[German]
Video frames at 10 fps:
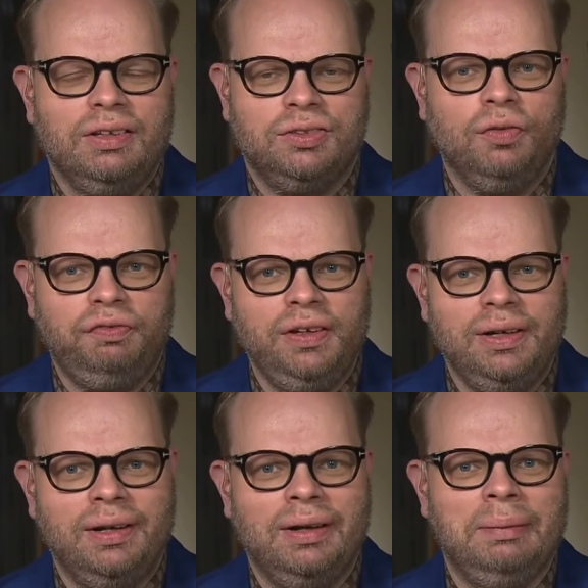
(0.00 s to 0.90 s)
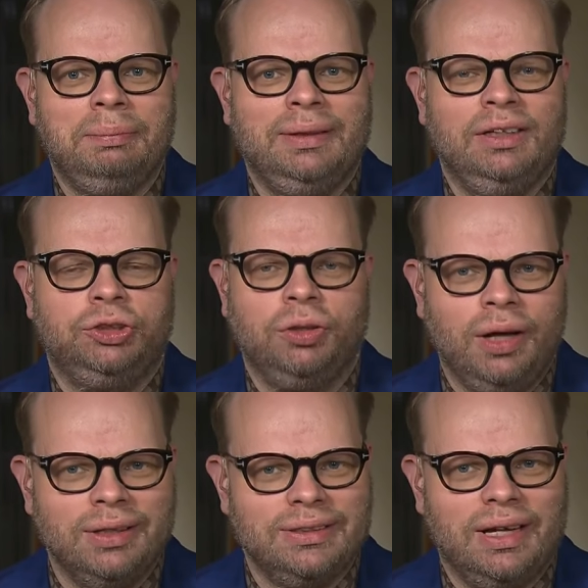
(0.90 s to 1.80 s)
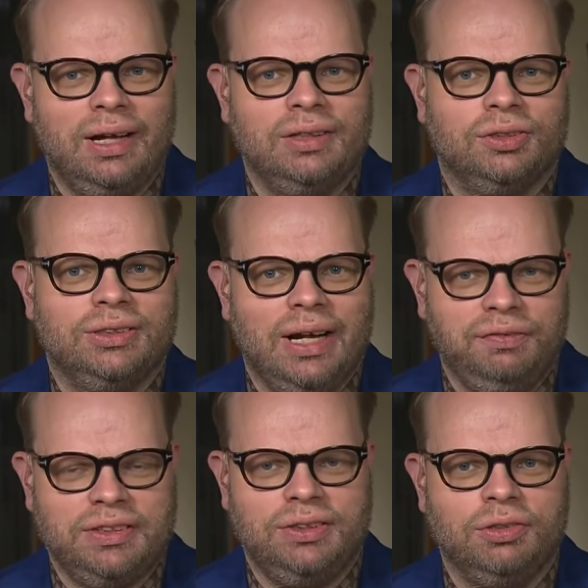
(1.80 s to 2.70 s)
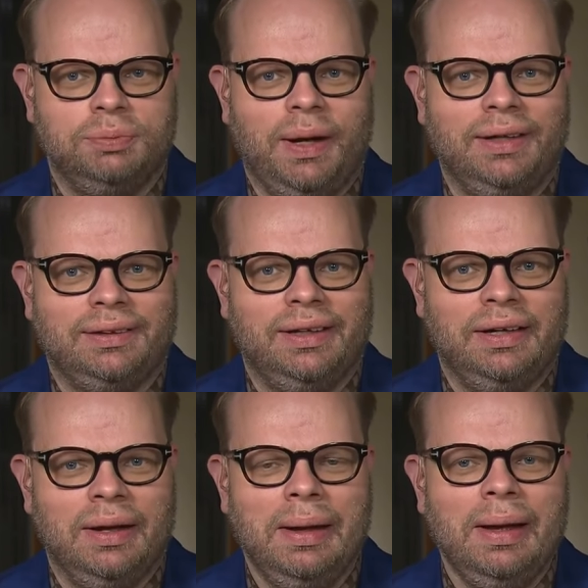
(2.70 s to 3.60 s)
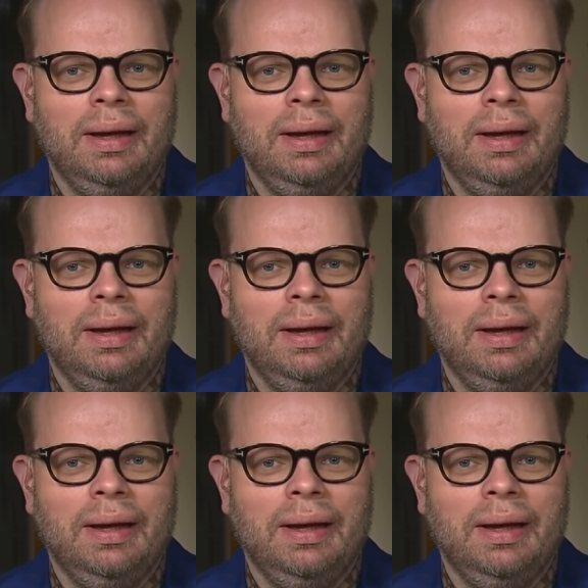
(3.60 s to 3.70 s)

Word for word: so viele, die Steuern zahlen, Sozialversicherungsbeiträge,